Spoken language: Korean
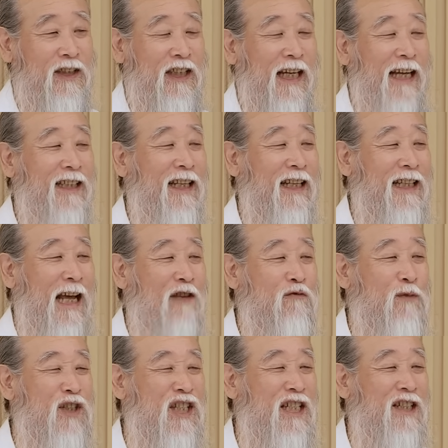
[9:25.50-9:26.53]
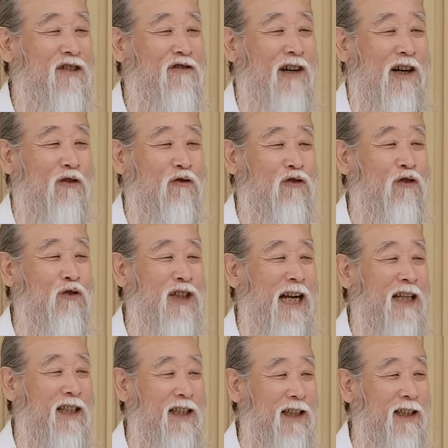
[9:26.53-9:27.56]
지한테 다 주면 징그러워가도록
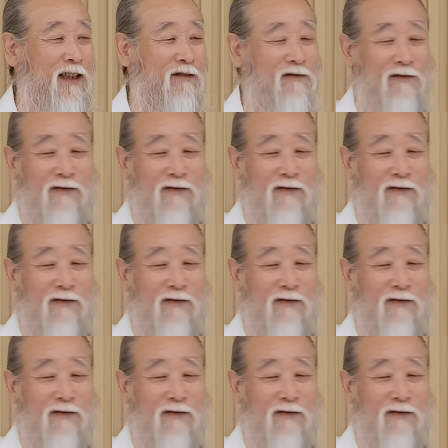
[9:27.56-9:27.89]
찾기